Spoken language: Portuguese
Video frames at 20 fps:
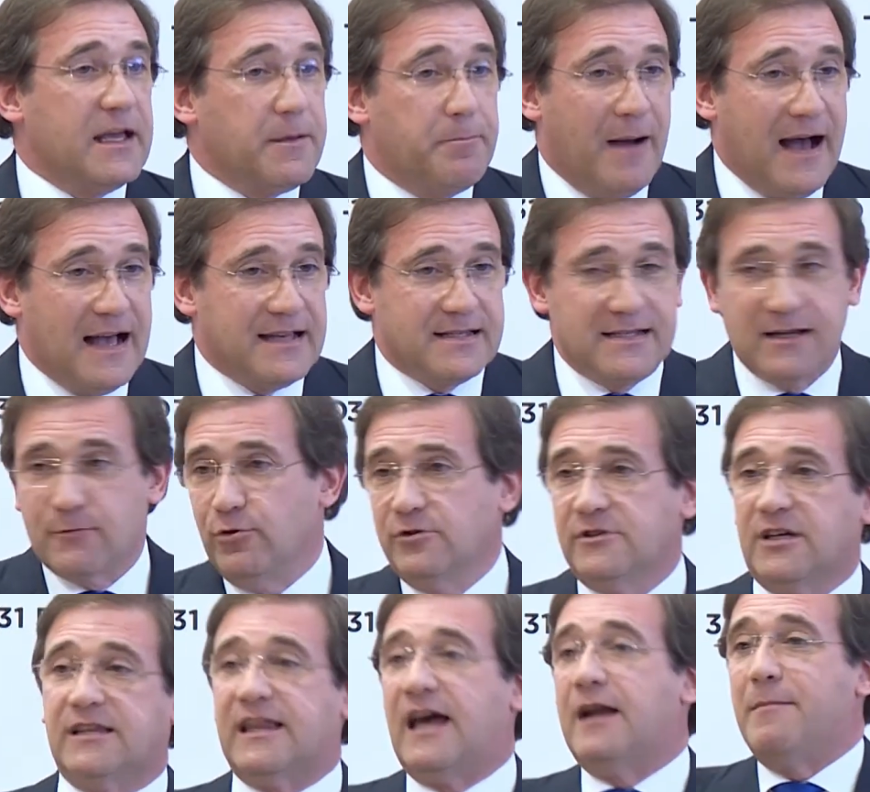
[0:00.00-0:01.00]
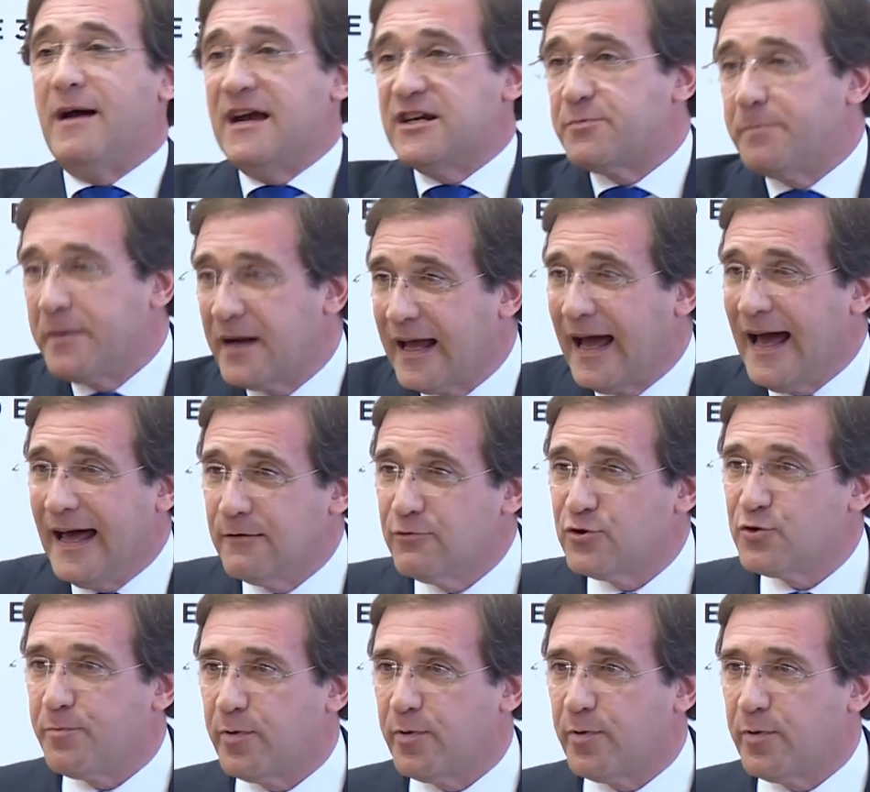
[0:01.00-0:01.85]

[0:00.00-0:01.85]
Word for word: que passa contratar mais precários